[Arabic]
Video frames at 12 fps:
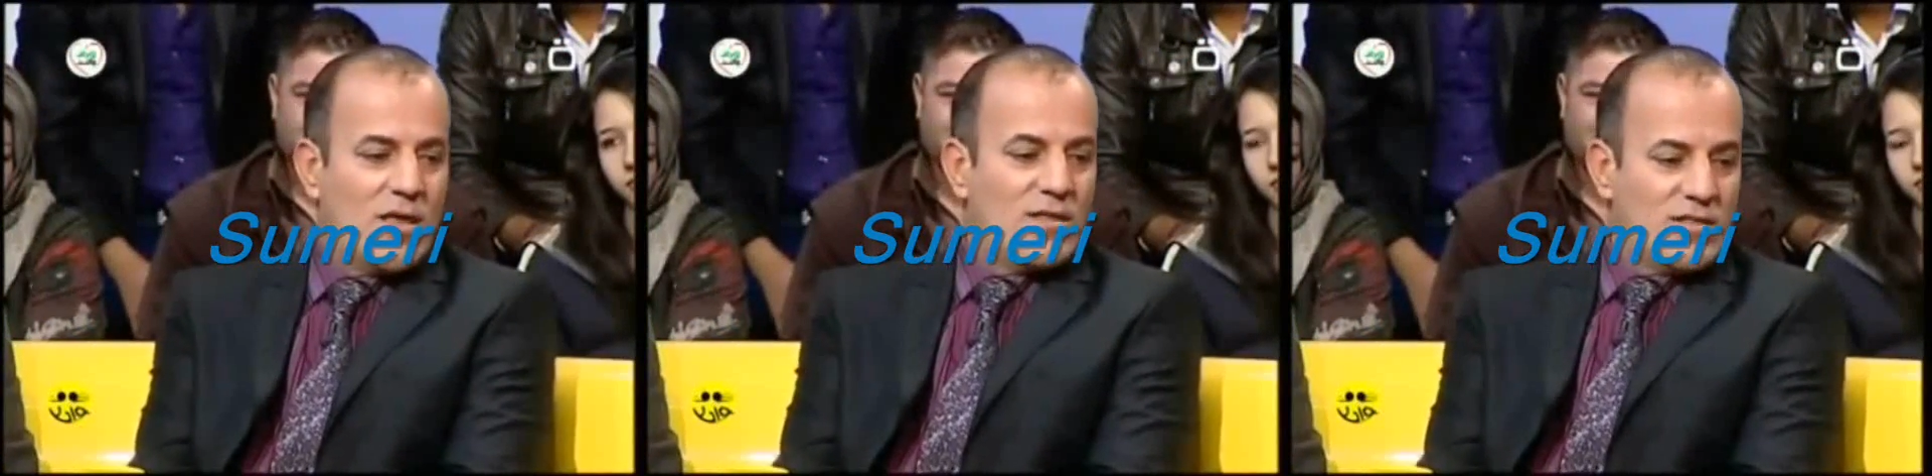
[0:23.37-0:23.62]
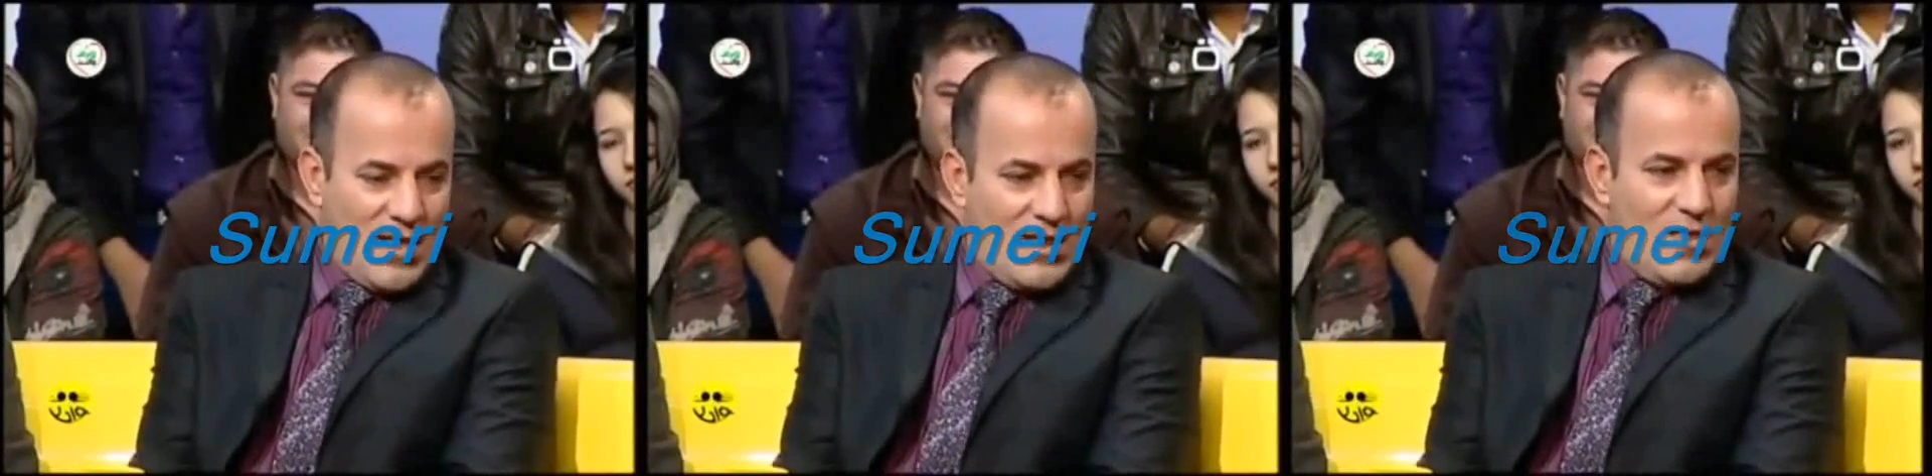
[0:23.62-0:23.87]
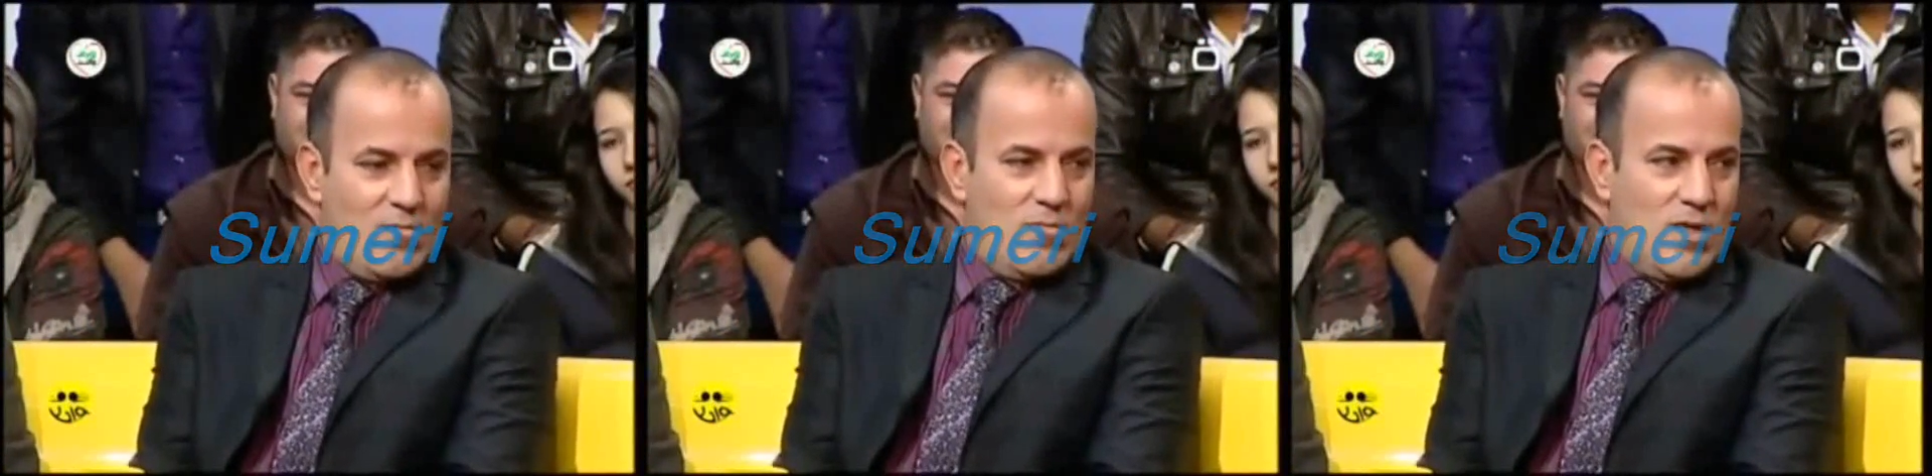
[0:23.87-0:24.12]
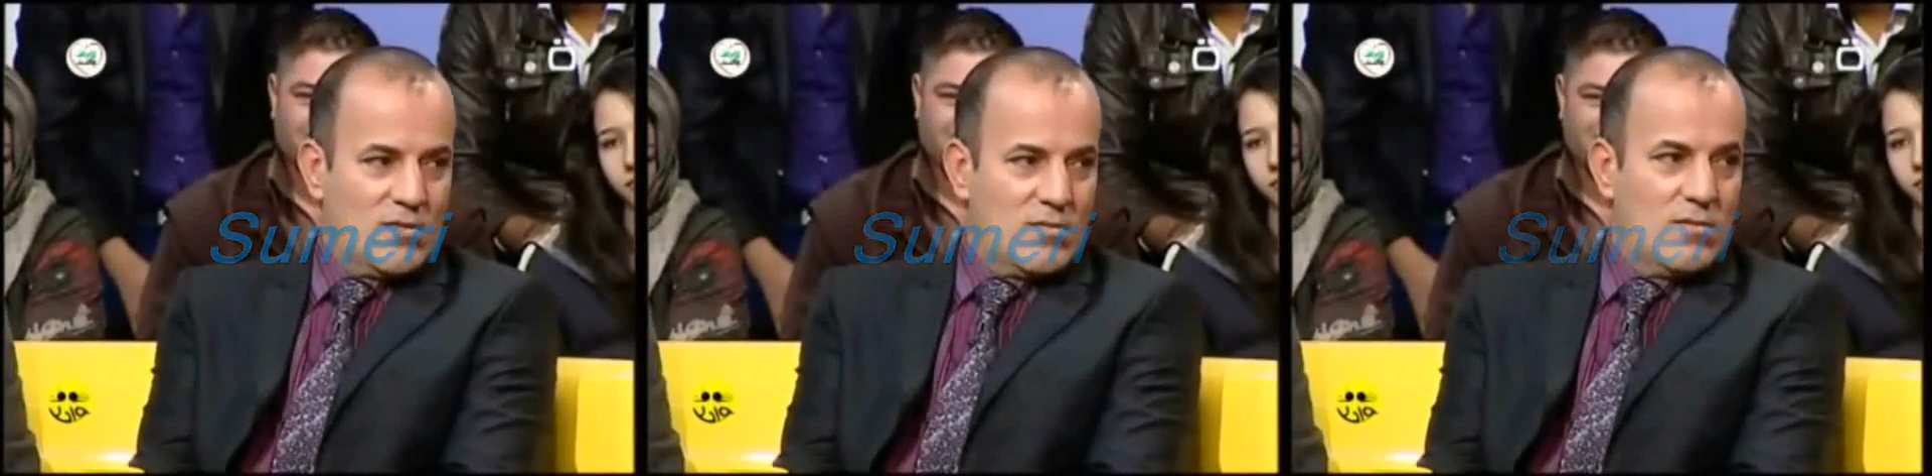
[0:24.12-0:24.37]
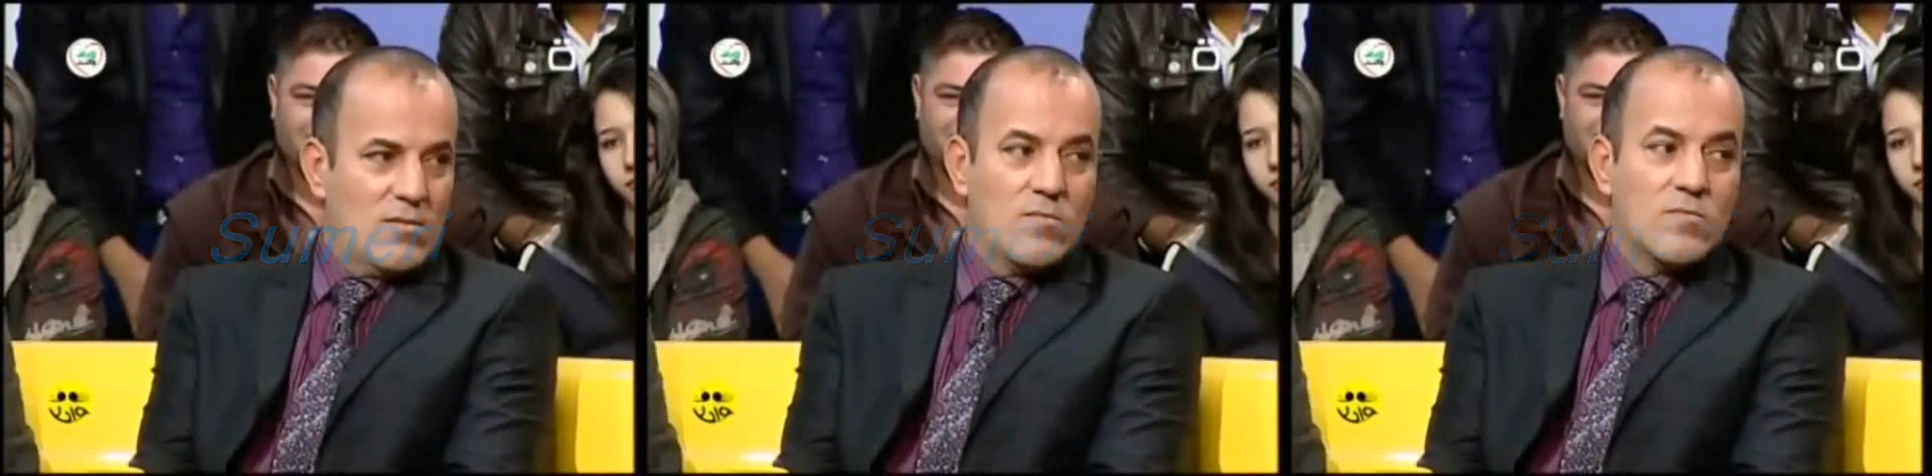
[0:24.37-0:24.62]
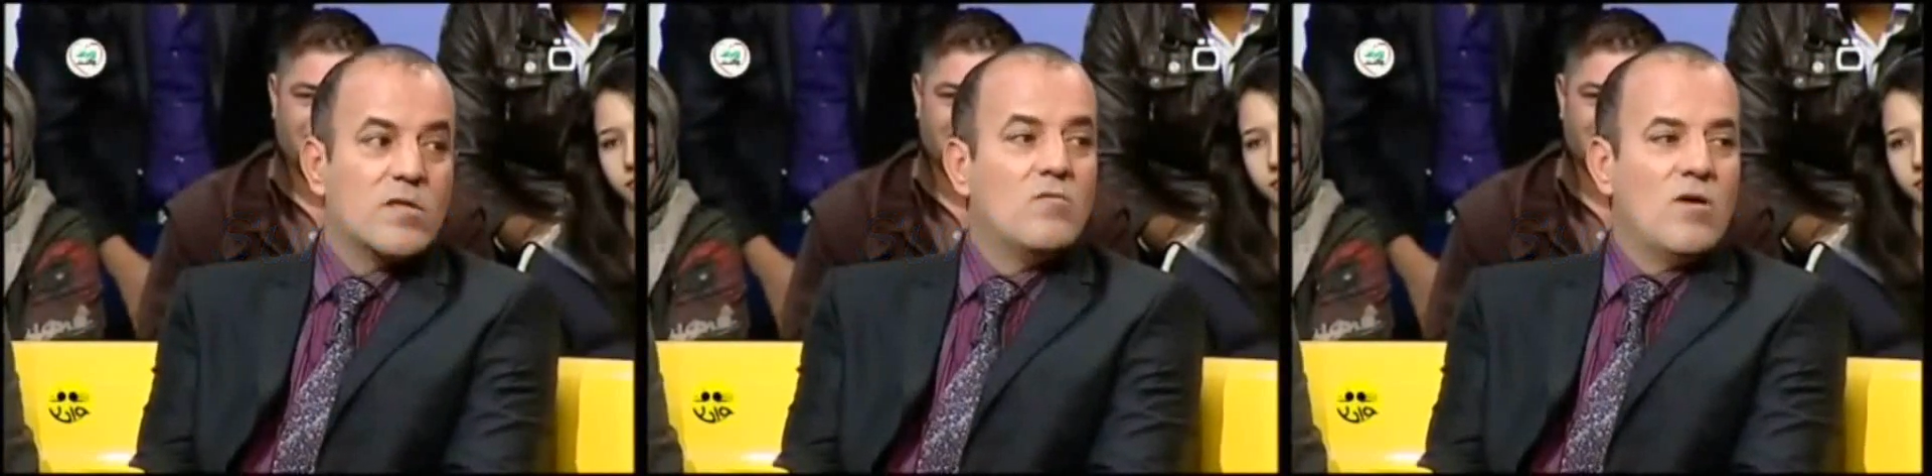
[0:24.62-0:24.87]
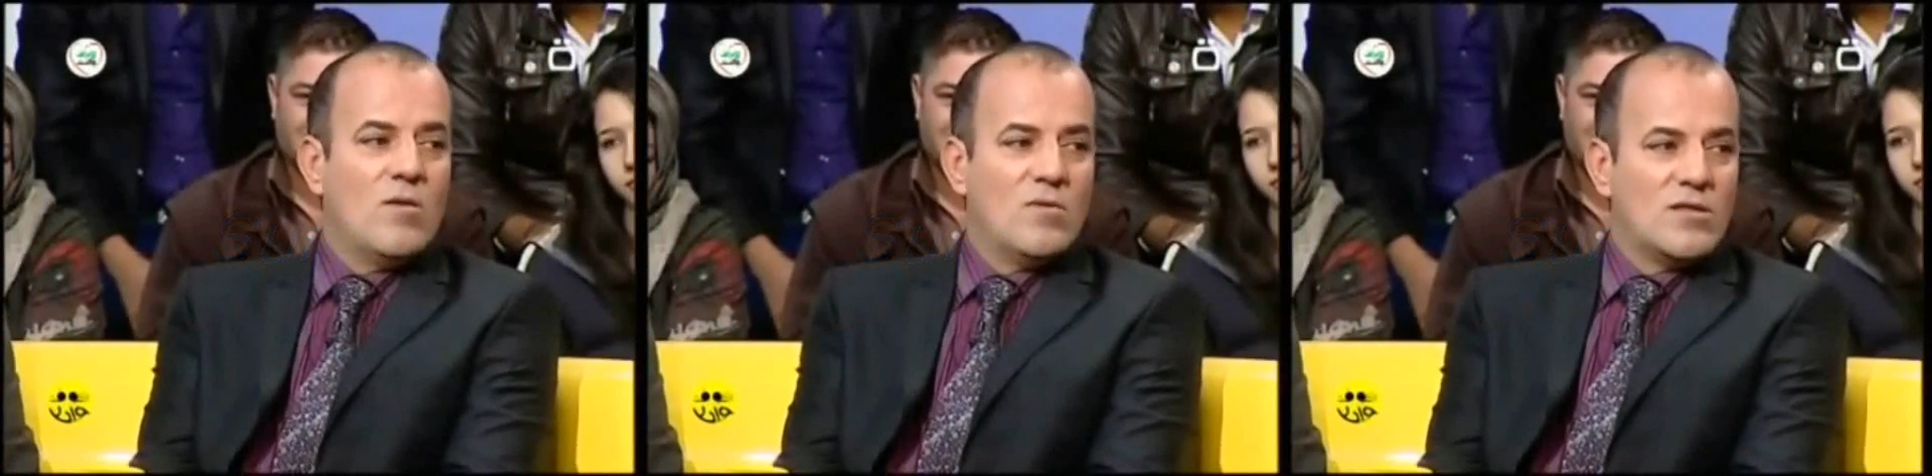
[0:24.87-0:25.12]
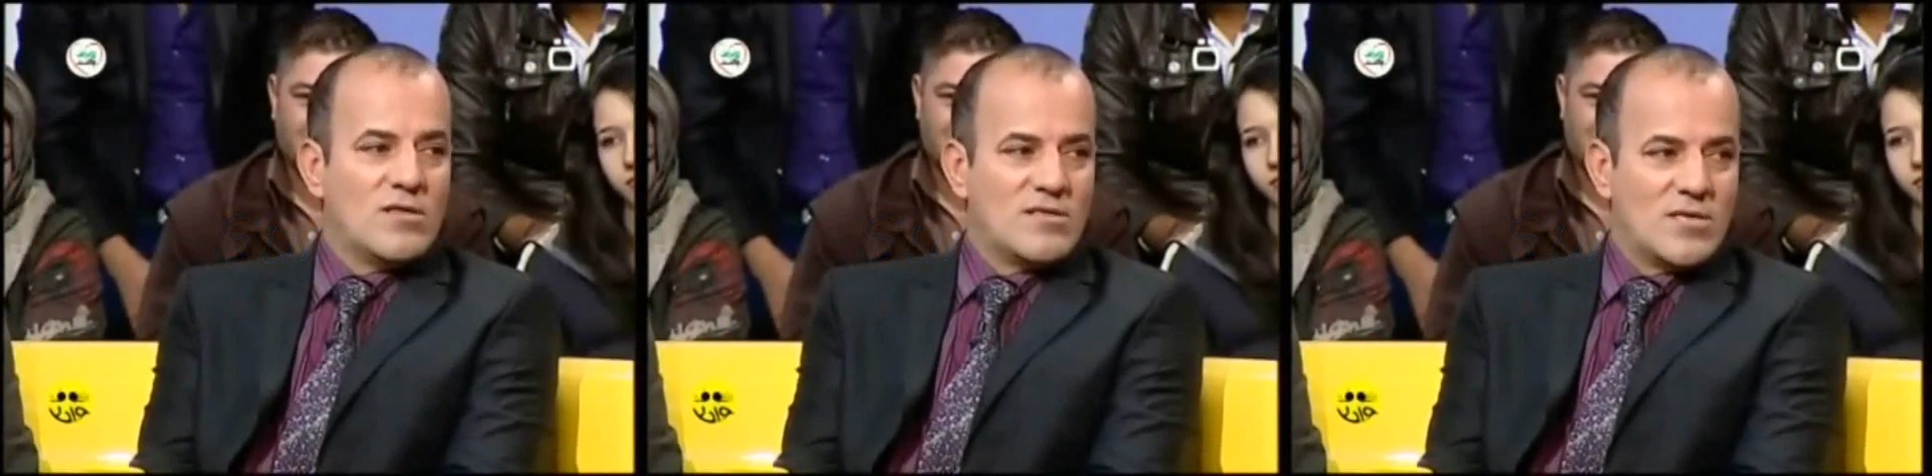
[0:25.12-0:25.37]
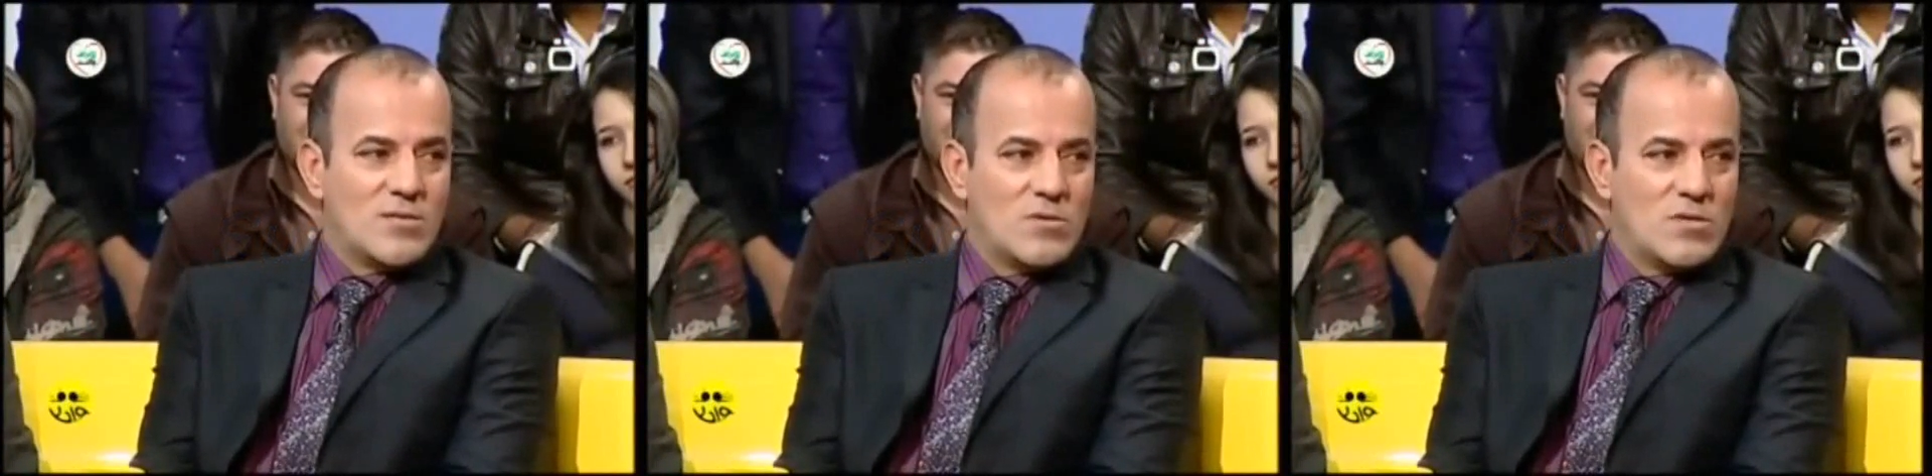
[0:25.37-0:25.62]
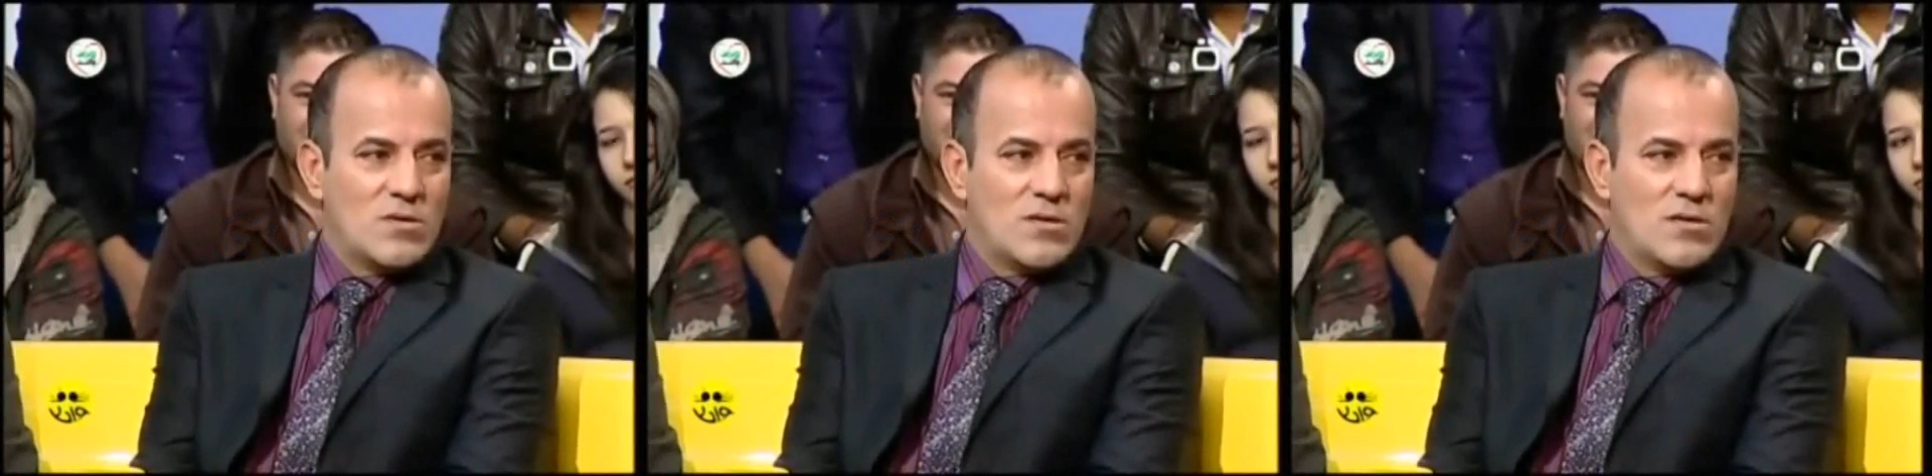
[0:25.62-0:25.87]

له قال له تعال عم مسوي عمليه تجميل